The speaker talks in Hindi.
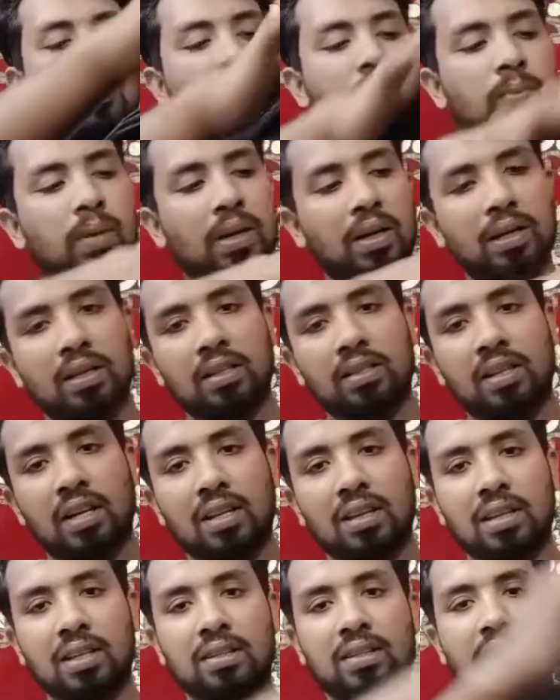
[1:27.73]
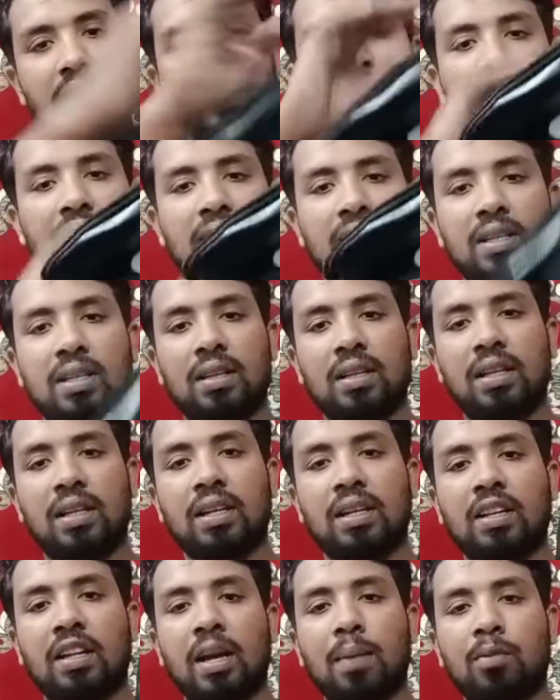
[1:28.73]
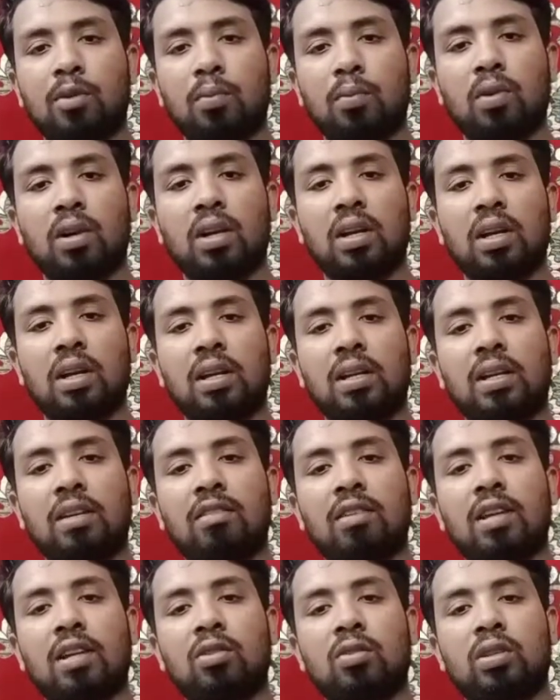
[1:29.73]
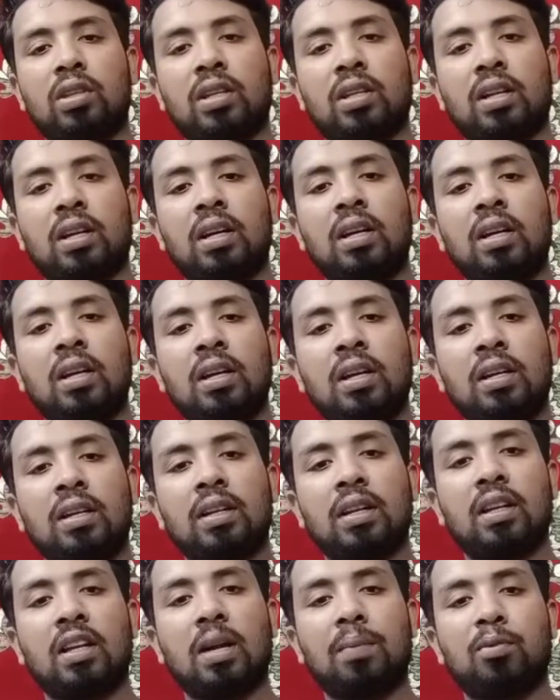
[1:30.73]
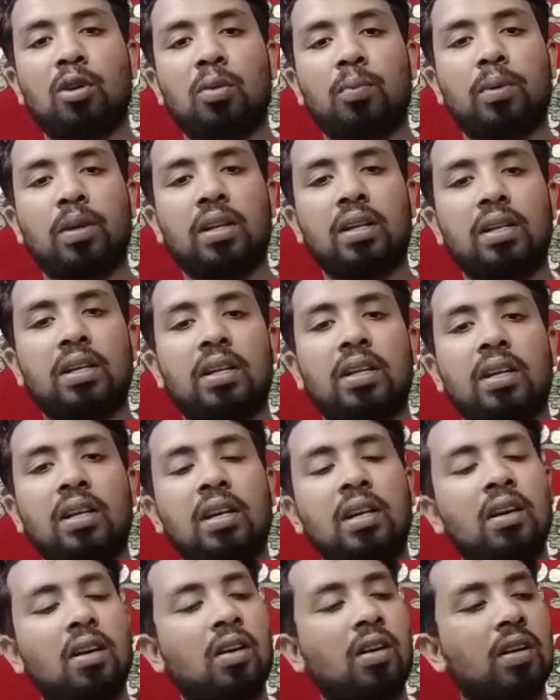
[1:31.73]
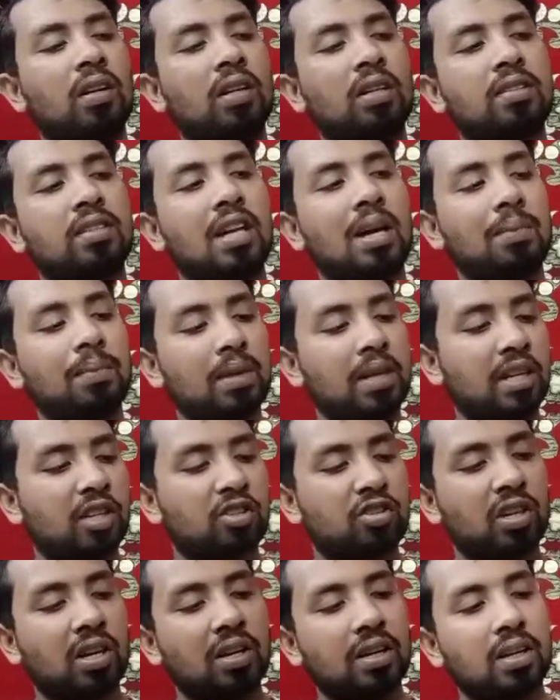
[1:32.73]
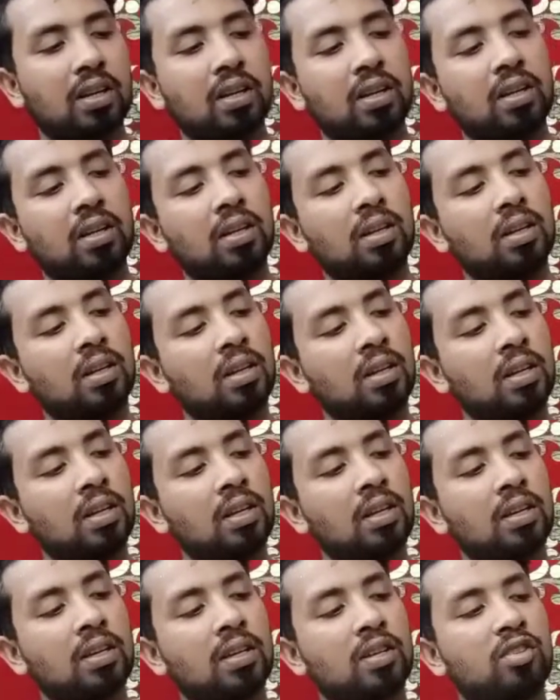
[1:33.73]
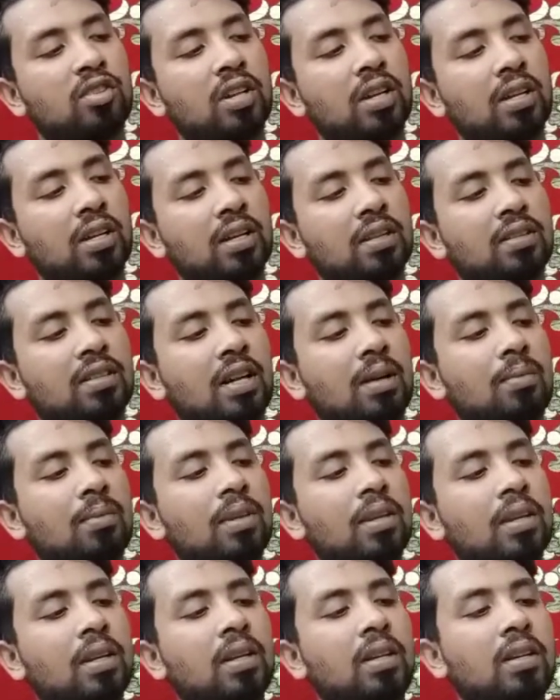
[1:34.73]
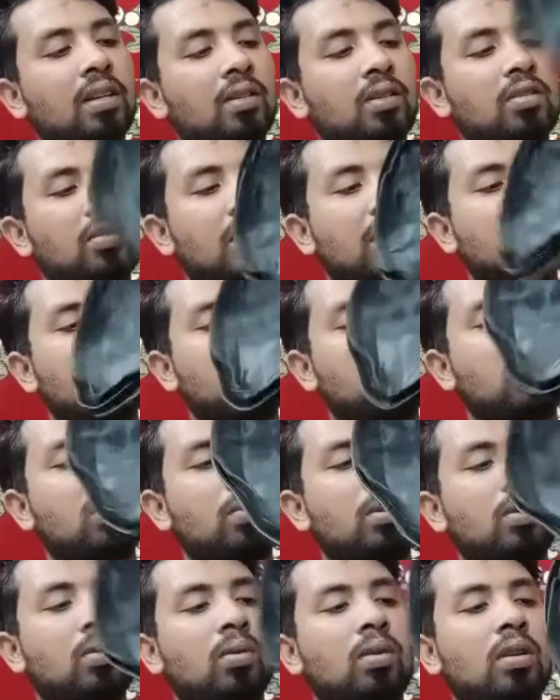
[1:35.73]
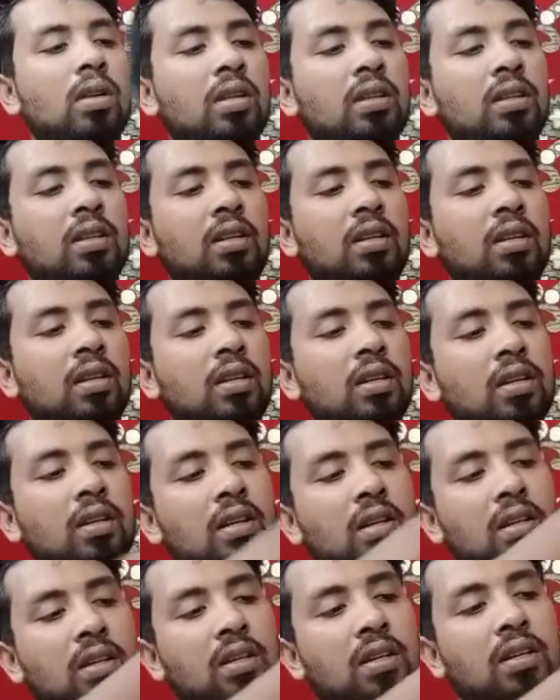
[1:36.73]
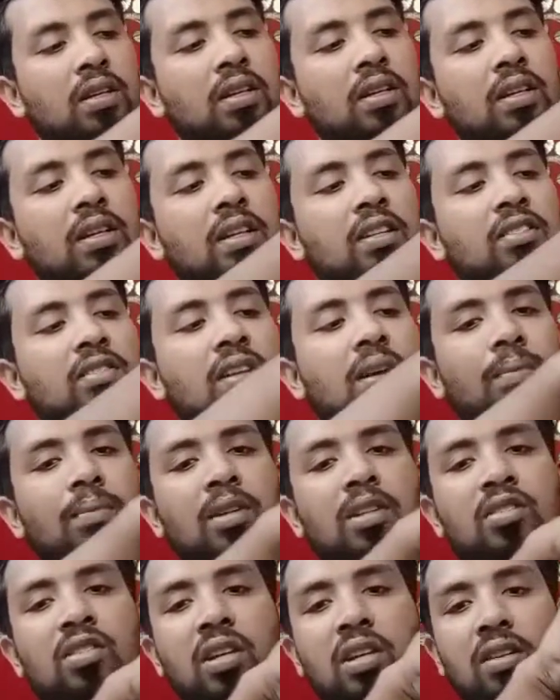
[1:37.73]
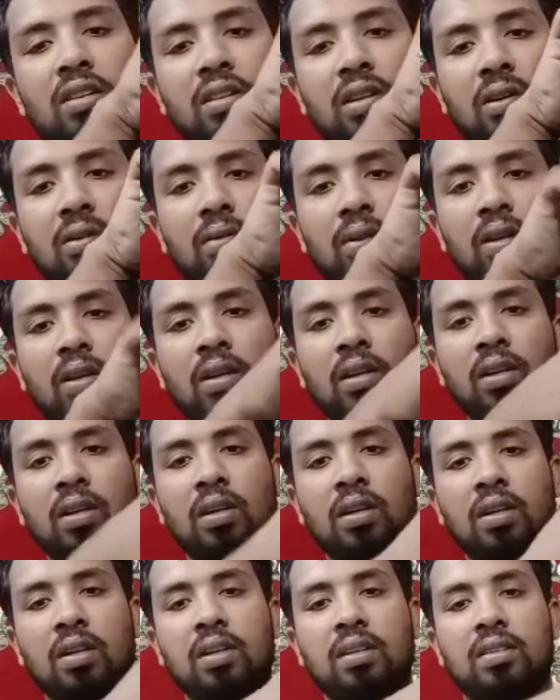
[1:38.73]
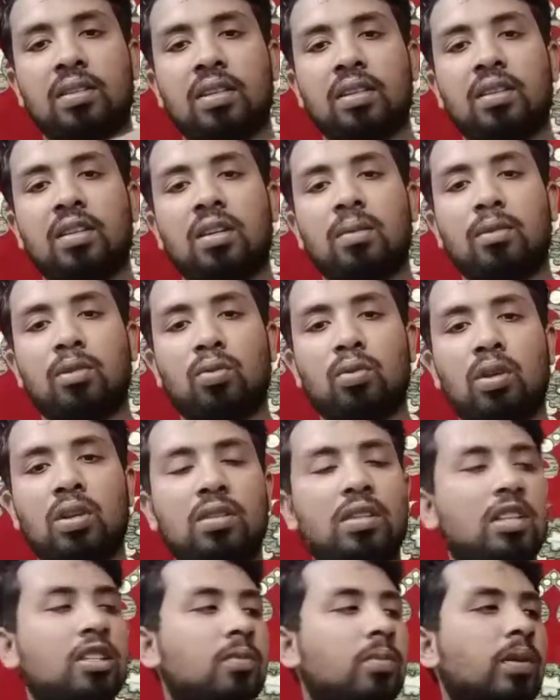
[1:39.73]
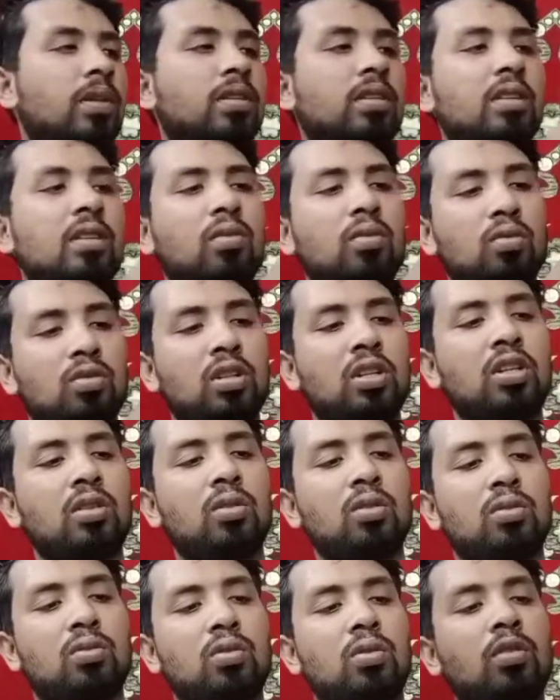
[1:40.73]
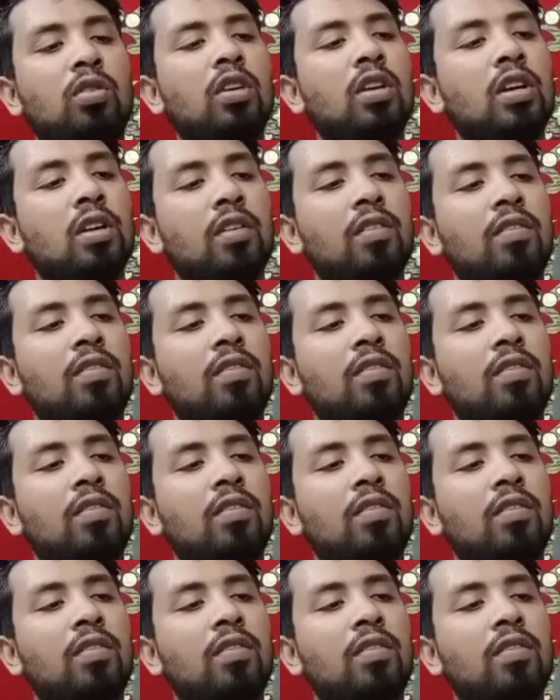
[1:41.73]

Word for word: तो इस बैग की चैन देख सकते हैं इसके अंदर एक लैपटॉप वाला है ये वाला जो दिख रहा है ये लैपटॉप के लिए है और ये सामने एक चैन है ये चैन एक सामने है तो चैन इसको भी खोल लेते हैं देखिए ये एक सामने चैन दिया हुआ इसके अंदर भी थोड़ा सा स्पेस है तो चलिए दोस्तों